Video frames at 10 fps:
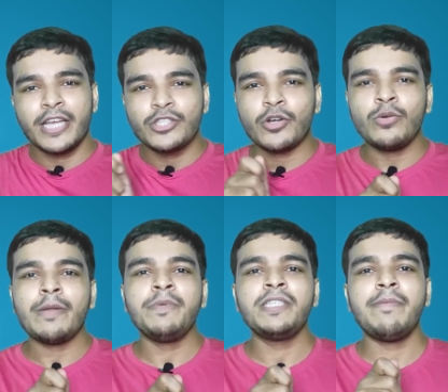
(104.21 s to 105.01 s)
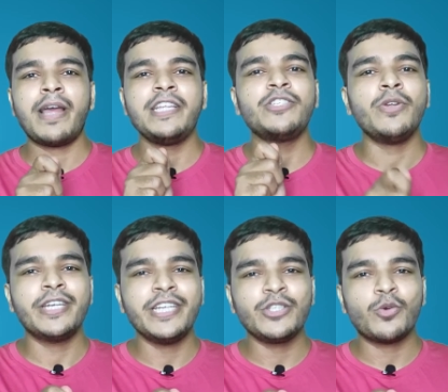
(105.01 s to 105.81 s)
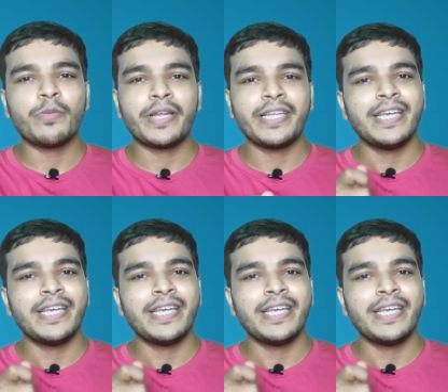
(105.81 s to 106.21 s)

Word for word: যখন আপনি সেই মাইলস্টোন রিচ করবেন